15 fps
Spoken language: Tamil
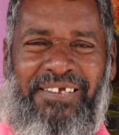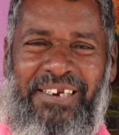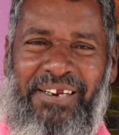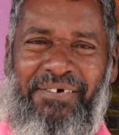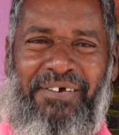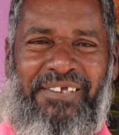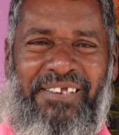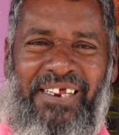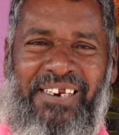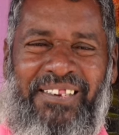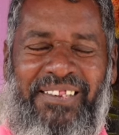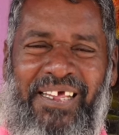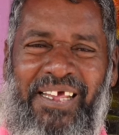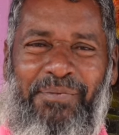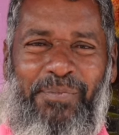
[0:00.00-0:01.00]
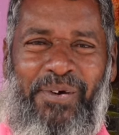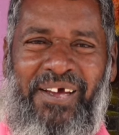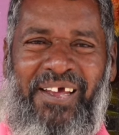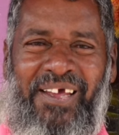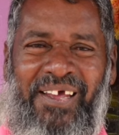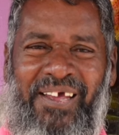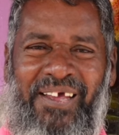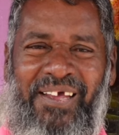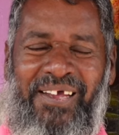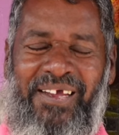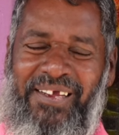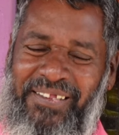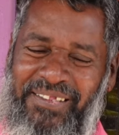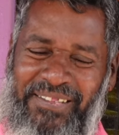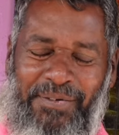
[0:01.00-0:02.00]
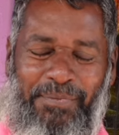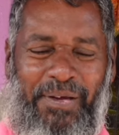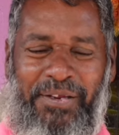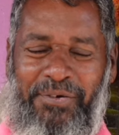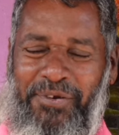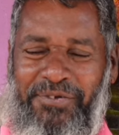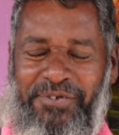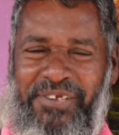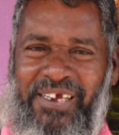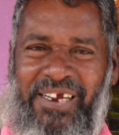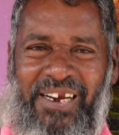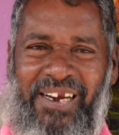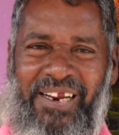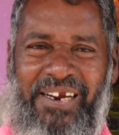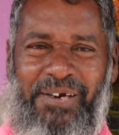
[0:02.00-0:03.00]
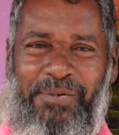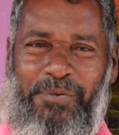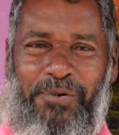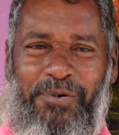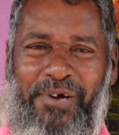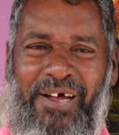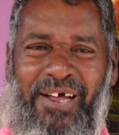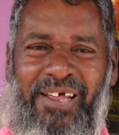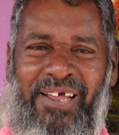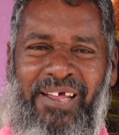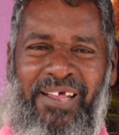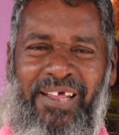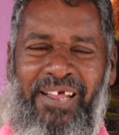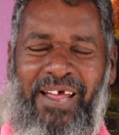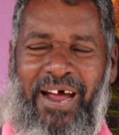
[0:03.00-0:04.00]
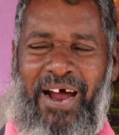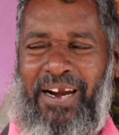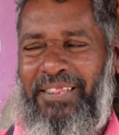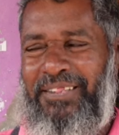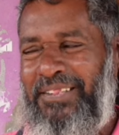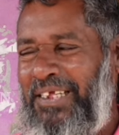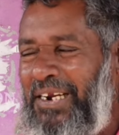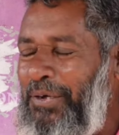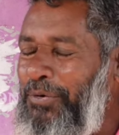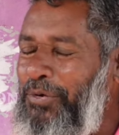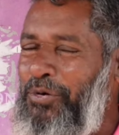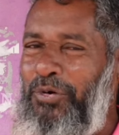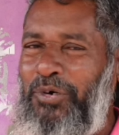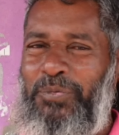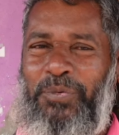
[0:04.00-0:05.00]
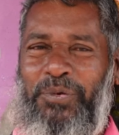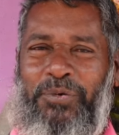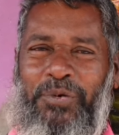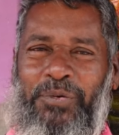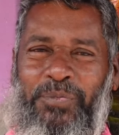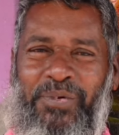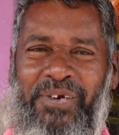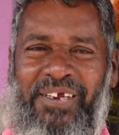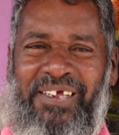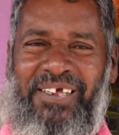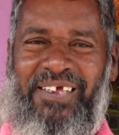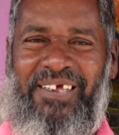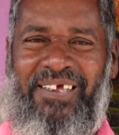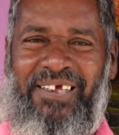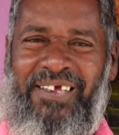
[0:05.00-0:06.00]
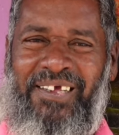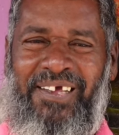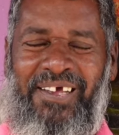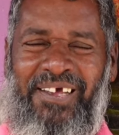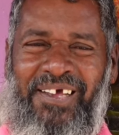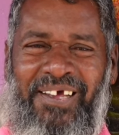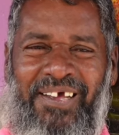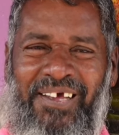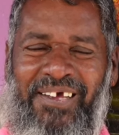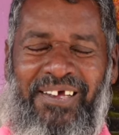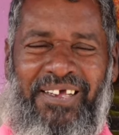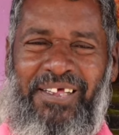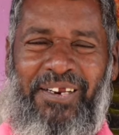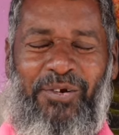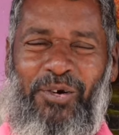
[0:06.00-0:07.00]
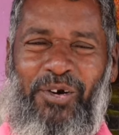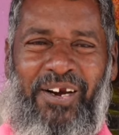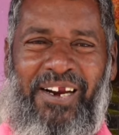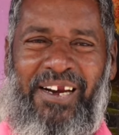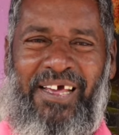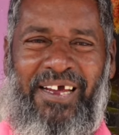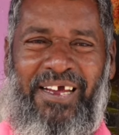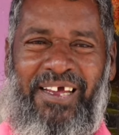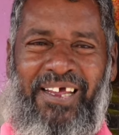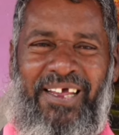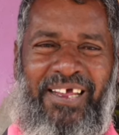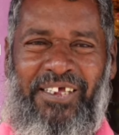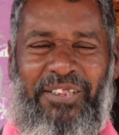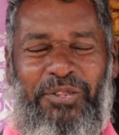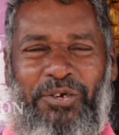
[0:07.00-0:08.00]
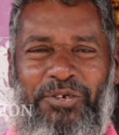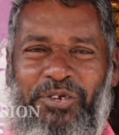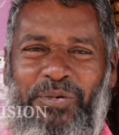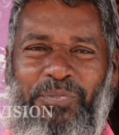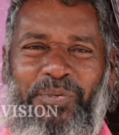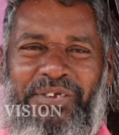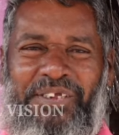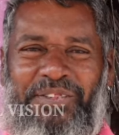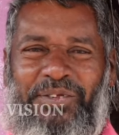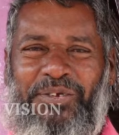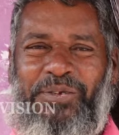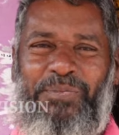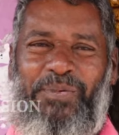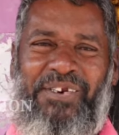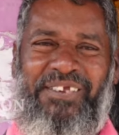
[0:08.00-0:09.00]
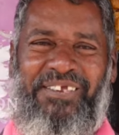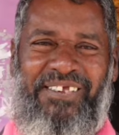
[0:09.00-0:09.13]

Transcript: சின்ன வயசுலேருந்தே என் மகன் இந்த மாதிரி ஒரு விஷயங்களில் ஈடுபடுவான் ஆனால் இந்த அளவுக்கு கொண்டு போய் விடும்னு ஏற்கொள்ள நாங்கள் சந்தோஷம் ரொம்ப சந்தோஷமாக